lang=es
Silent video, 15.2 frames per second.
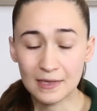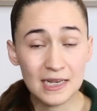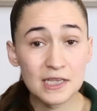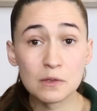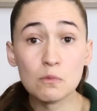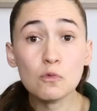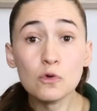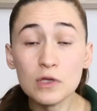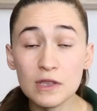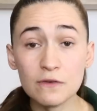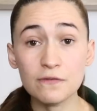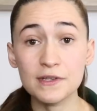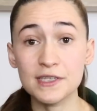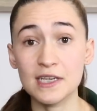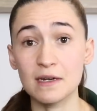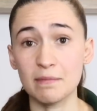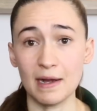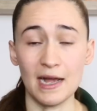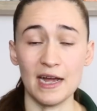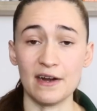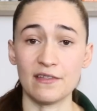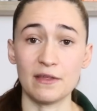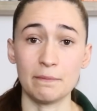es muy difícil
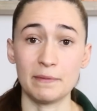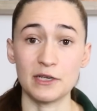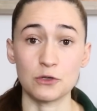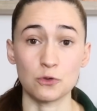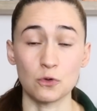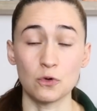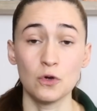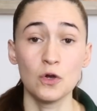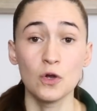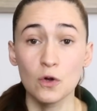bajar de peso.